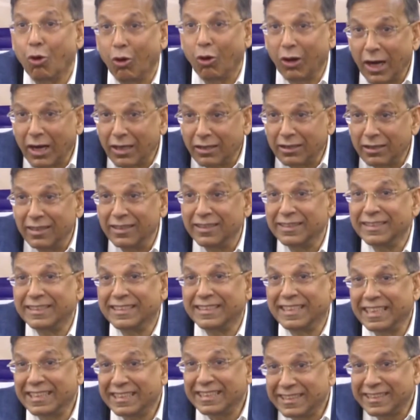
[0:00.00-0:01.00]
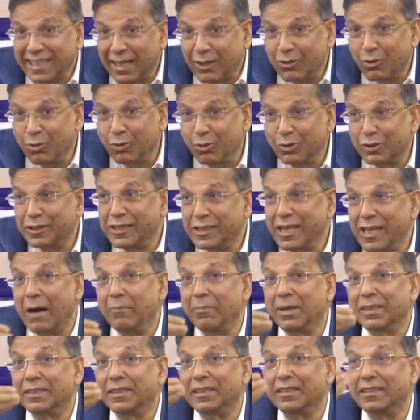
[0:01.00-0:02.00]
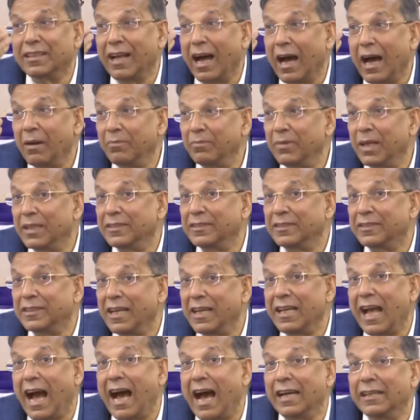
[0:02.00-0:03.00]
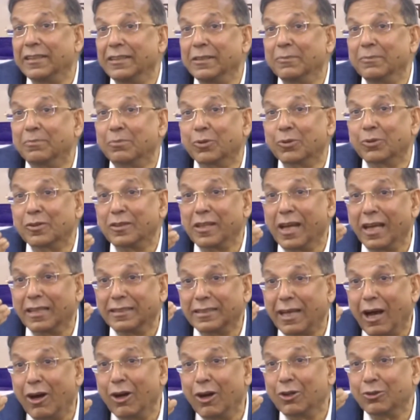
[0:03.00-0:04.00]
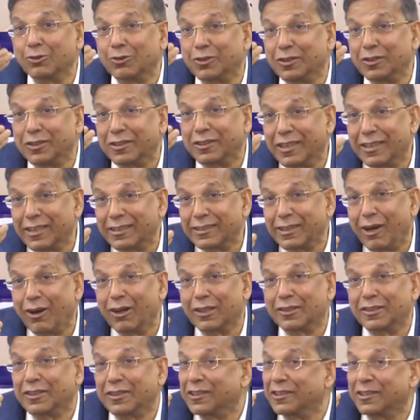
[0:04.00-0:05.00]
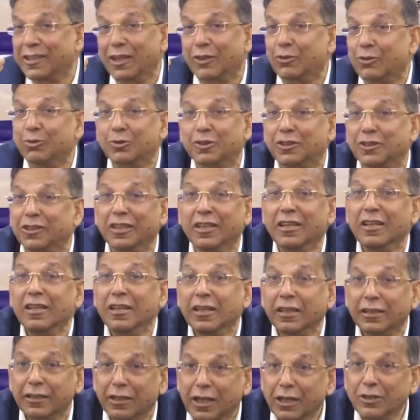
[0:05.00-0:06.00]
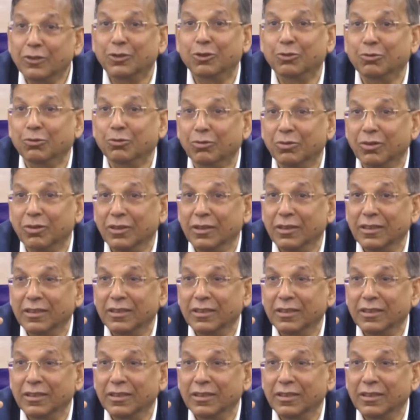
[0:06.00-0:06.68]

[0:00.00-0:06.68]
করার চেষ্টা করছি আমাদের আমরা যেই আইনি প্রক্রিয়ায় যাওয়া উচিত সেটা যাওয়ার চেষ্টা করছি কিন্তু